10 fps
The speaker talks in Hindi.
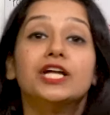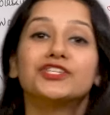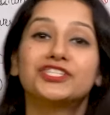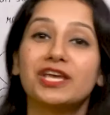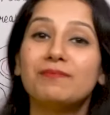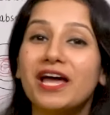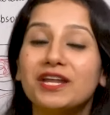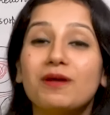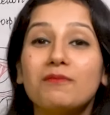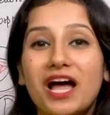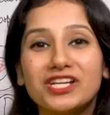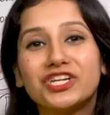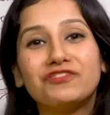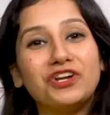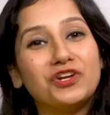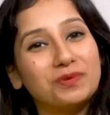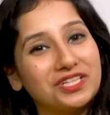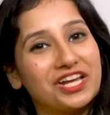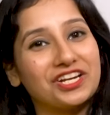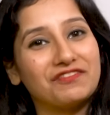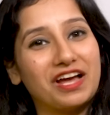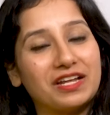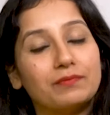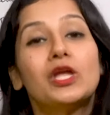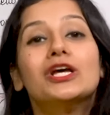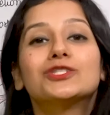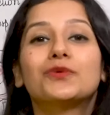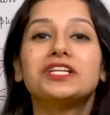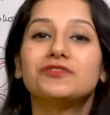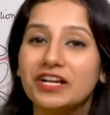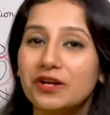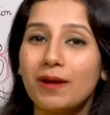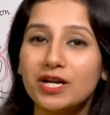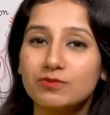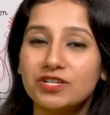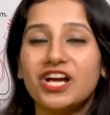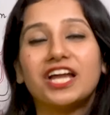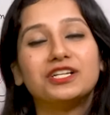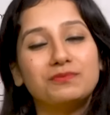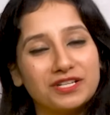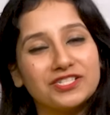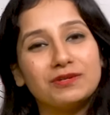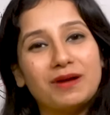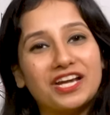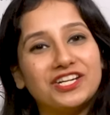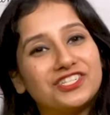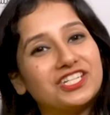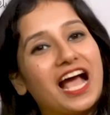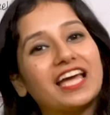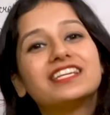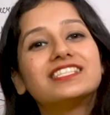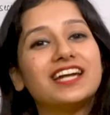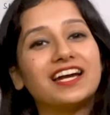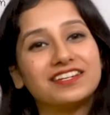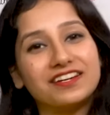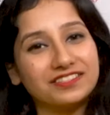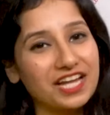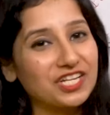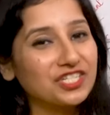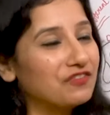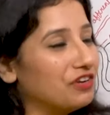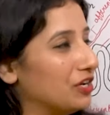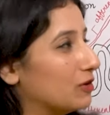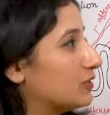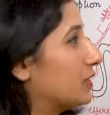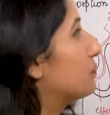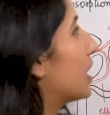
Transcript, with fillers: जिसके बारे में हम आज के वीडियो में देखने वाले हैं सो गाइज वेलकम बैक टू माय चैनल बंसल बाइडेट जी आइए स्टार्ट करते हैं आज के वीडियो से